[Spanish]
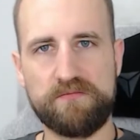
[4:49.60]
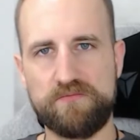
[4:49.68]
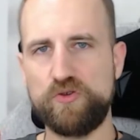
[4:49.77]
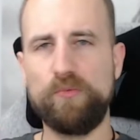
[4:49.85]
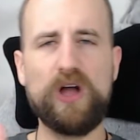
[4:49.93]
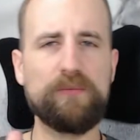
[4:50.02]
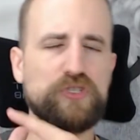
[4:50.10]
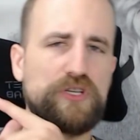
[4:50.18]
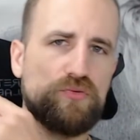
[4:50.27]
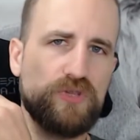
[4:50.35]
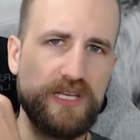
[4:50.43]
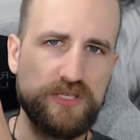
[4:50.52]
supongamos que
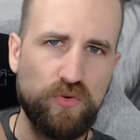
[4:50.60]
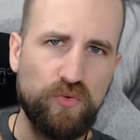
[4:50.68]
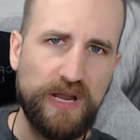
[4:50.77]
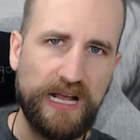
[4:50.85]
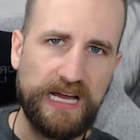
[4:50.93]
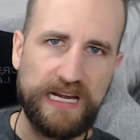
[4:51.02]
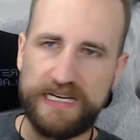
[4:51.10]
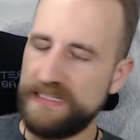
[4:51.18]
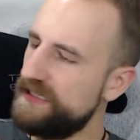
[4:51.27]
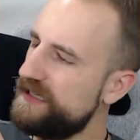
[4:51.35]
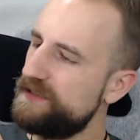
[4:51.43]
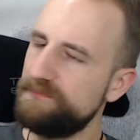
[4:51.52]
tú tienes una
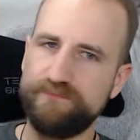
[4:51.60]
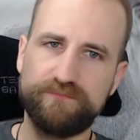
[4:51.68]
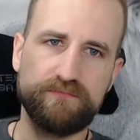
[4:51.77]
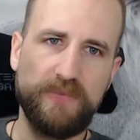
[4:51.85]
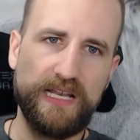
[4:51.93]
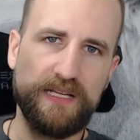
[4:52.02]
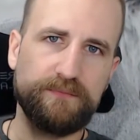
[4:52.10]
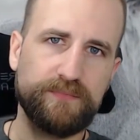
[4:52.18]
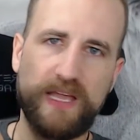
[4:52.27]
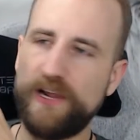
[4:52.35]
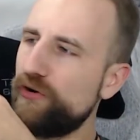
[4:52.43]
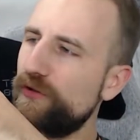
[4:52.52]
carretera, ¿vale?
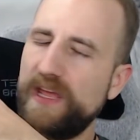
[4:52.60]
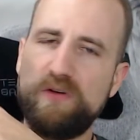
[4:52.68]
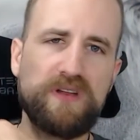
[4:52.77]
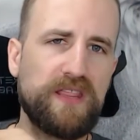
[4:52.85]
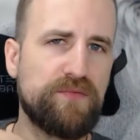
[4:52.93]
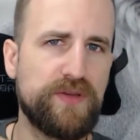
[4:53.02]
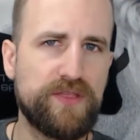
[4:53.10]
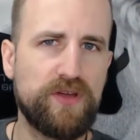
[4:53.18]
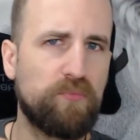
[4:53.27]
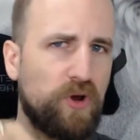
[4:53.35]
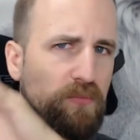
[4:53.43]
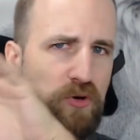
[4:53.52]
Que rodea un
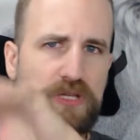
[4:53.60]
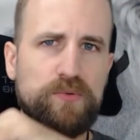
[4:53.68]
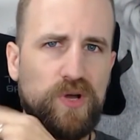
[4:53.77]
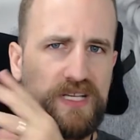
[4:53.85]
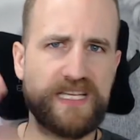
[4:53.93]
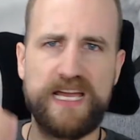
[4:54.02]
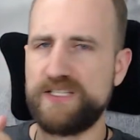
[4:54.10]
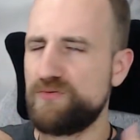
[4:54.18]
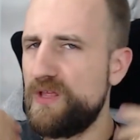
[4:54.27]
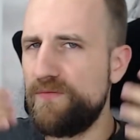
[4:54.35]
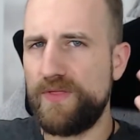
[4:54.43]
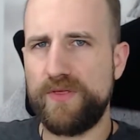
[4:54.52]
edificio, por el motivo que sea, es
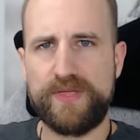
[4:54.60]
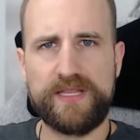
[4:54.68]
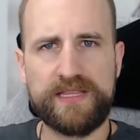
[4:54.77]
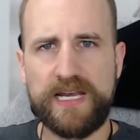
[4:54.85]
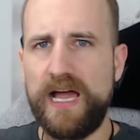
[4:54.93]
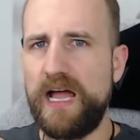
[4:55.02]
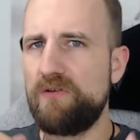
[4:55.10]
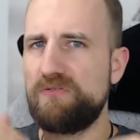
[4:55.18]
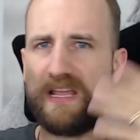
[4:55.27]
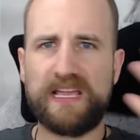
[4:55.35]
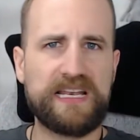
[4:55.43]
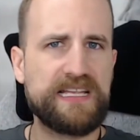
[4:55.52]
un edificio central,
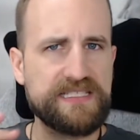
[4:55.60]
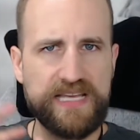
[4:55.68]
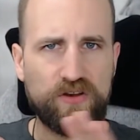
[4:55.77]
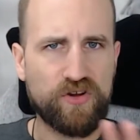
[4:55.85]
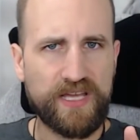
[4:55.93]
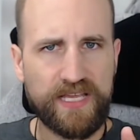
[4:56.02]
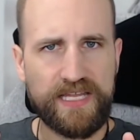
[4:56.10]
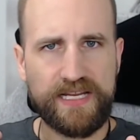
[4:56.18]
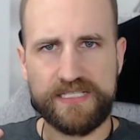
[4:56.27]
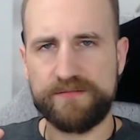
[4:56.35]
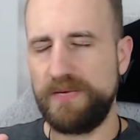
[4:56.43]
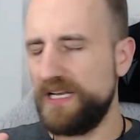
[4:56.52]
una iglesia, lo que
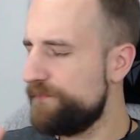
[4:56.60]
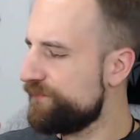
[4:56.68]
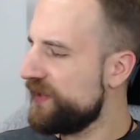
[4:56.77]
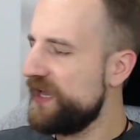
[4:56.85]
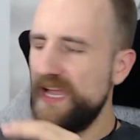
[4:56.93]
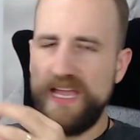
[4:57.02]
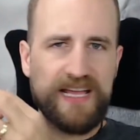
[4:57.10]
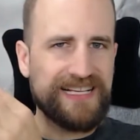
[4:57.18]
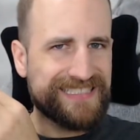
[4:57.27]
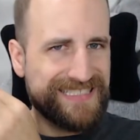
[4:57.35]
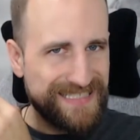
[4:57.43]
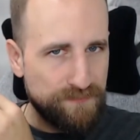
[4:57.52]
quieras, ¿vale?
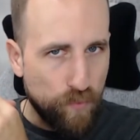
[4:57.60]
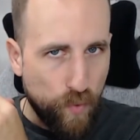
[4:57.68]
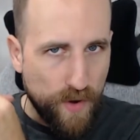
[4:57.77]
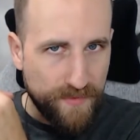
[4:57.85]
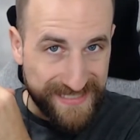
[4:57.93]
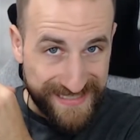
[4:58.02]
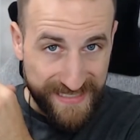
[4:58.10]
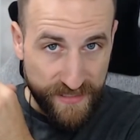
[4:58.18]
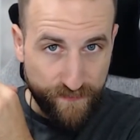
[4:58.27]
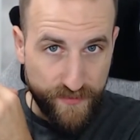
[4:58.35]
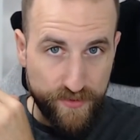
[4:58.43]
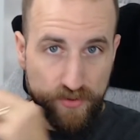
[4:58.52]
Si mueves ese
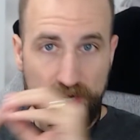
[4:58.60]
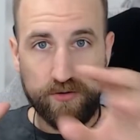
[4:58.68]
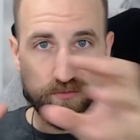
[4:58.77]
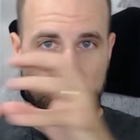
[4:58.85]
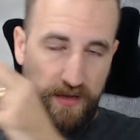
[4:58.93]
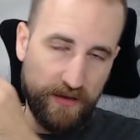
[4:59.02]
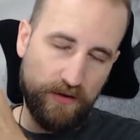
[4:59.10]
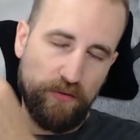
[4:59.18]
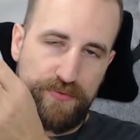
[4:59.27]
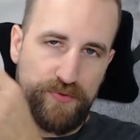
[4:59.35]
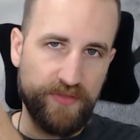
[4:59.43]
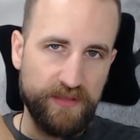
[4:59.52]
edificio, que hay una
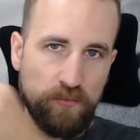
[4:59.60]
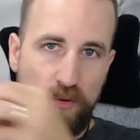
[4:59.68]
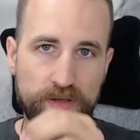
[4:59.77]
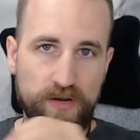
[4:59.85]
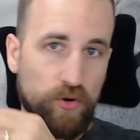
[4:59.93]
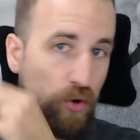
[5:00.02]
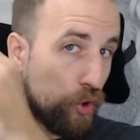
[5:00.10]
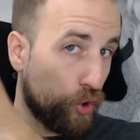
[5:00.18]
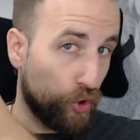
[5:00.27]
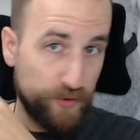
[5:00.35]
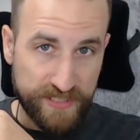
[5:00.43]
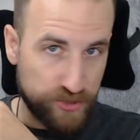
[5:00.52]
opción de moverlo, o
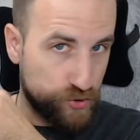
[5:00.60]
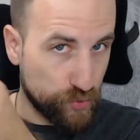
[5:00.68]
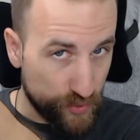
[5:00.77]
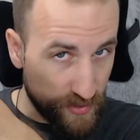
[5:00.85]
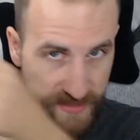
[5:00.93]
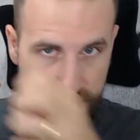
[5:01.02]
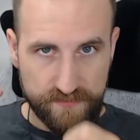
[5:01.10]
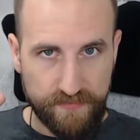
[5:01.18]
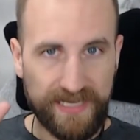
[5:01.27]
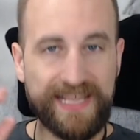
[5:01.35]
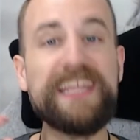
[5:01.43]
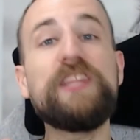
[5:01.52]
lo destruyes,
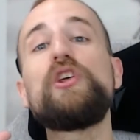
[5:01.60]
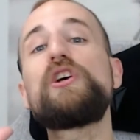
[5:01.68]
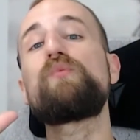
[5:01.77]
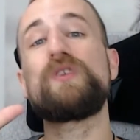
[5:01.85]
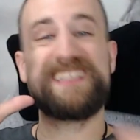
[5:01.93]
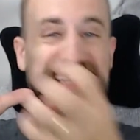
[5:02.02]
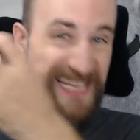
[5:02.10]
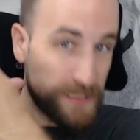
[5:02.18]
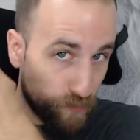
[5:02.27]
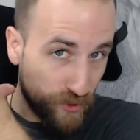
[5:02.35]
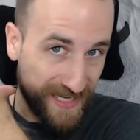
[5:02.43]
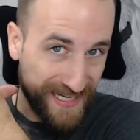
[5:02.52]
¿vale? Y después quieres
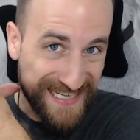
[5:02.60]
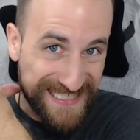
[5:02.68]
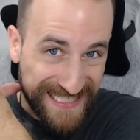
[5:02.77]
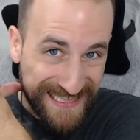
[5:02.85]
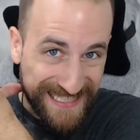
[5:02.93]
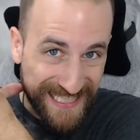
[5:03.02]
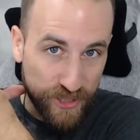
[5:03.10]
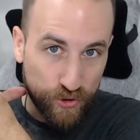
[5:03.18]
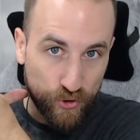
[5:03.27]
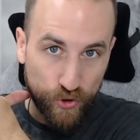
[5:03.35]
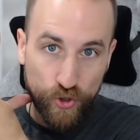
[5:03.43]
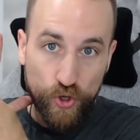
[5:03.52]
poner en ese interior